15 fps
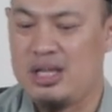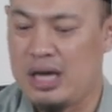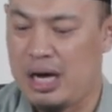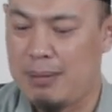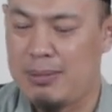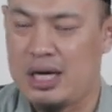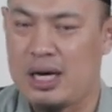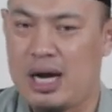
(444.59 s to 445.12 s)

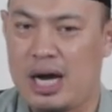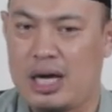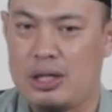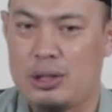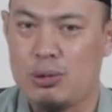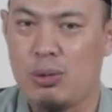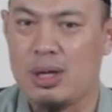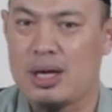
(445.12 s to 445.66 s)
yang
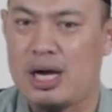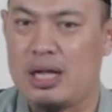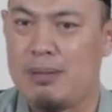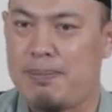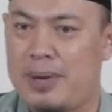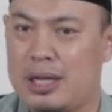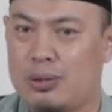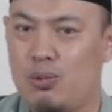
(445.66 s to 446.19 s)

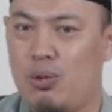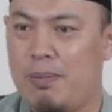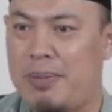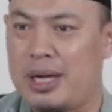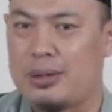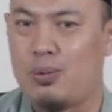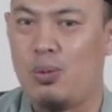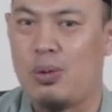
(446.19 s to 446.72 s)
menghancurkan
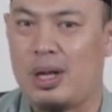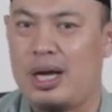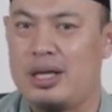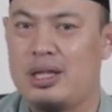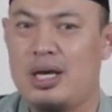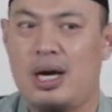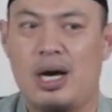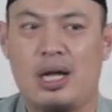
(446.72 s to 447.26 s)
patung-patung
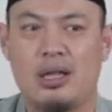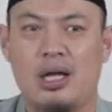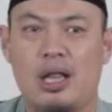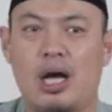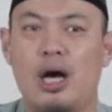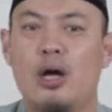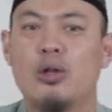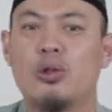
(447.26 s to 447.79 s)
raja
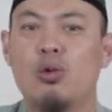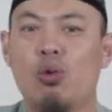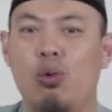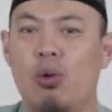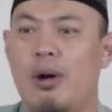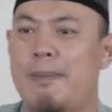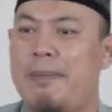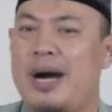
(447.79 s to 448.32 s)
adalah
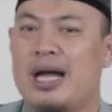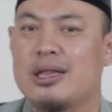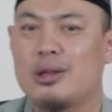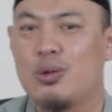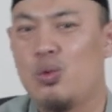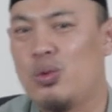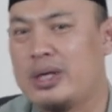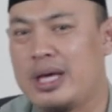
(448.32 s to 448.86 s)
tuh
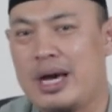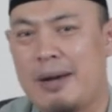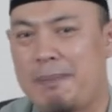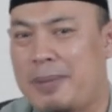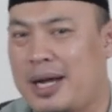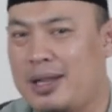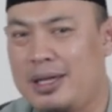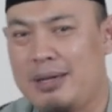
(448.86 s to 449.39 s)
patung
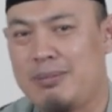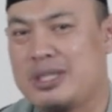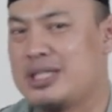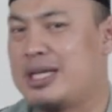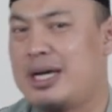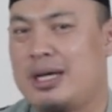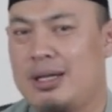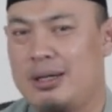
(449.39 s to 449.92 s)
yang paling
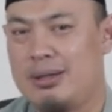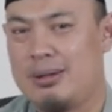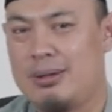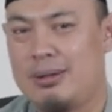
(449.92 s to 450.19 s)
besar